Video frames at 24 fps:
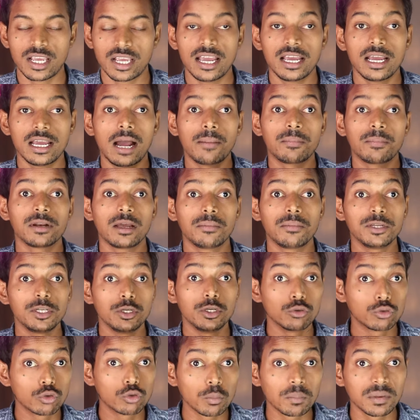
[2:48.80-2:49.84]
चाहे आपने अभी
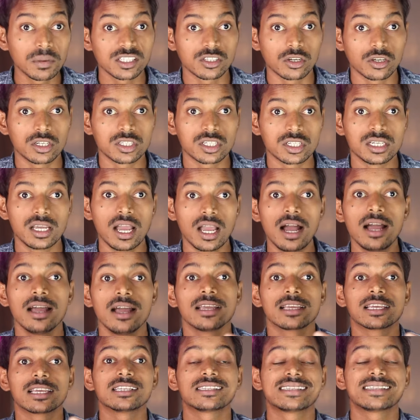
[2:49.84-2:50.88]
YouTube पे सर्च किया
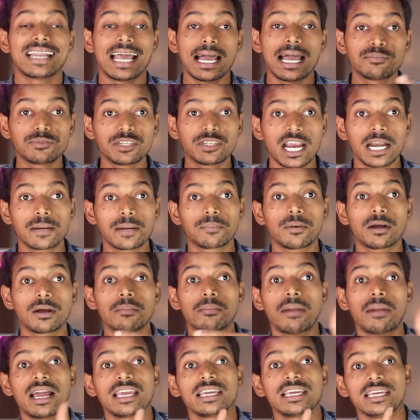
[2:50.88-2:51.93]
कि स्नैपचैट पर
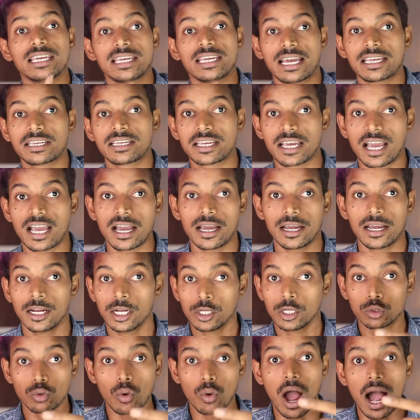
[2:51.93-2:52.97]
माई एआई क्या है
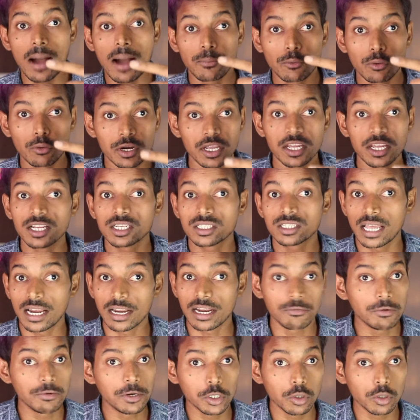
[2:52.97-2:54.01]
तो आपको ढेर
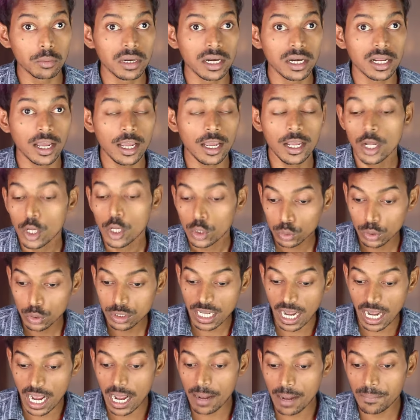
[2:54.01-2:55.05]
सारे वीडियो मिल गए तो
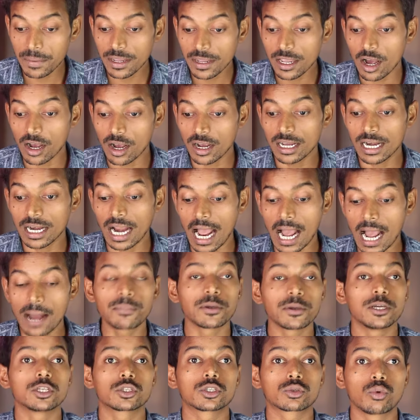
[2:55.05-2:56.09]
यहाँ पे अगर
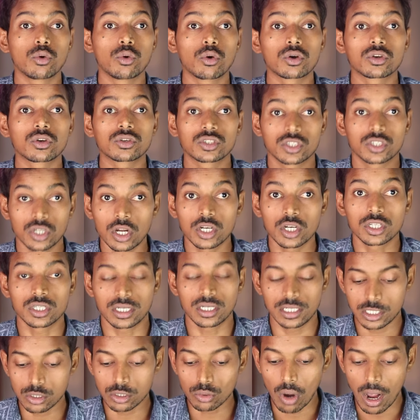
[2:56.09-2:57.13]
आप इसको
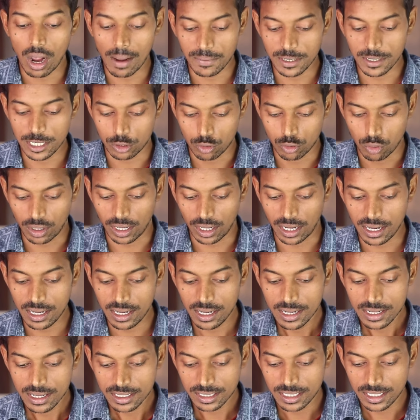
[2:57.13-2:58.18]
सर्च इसको आप लिखोगे
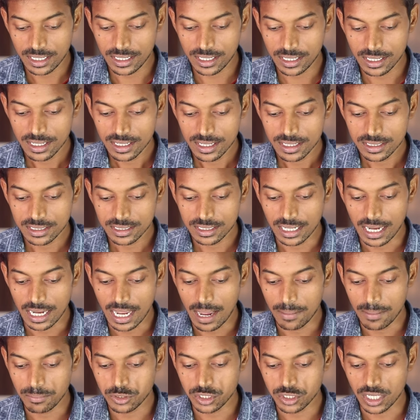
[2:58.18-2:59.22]
कि
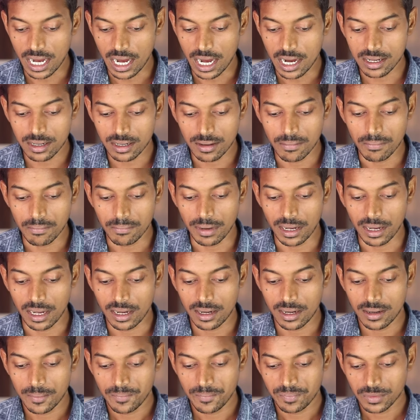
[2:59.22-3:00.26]
स्नैपचैट
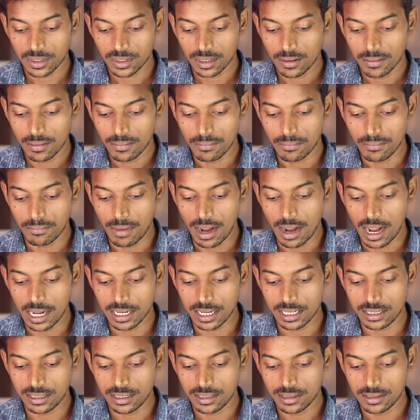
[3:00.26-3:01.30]
में माई